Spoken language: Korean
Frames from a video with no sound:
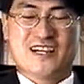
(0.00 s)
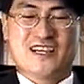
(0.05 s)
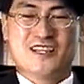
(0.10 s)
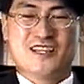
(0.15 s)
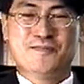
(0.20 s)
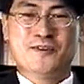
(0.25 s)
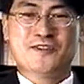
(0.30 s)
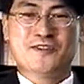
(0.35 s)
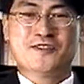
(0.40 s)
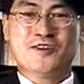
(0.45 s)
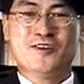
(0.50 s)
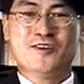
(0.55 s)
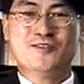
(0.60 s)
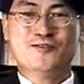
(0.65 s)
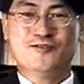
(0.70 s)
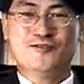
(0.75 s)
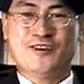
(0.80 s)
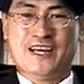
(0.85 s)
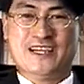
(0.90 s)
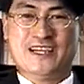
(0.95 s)
이번
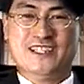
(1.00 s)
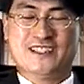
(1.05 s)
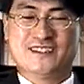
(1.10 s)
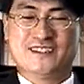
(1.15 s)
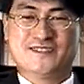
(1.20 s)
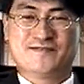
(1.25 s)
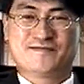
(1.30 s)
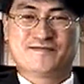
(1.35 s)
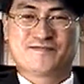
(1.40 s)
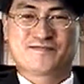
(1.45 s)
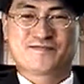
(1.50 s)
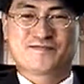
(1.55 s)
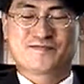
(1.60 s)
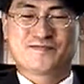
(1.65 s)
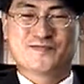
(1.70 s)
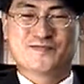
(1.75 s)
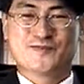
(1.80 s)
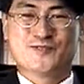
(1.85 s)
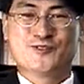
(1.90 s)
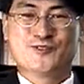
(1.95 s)
첫 주에는
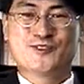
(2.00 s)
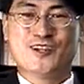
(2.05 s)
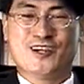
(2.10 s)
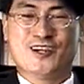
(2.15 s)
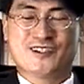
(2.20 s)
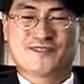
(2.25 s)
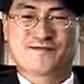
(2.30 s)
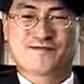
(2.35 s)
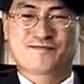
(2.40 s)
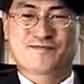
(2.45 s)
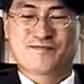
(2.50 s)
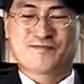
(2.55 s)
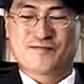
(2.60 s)
우선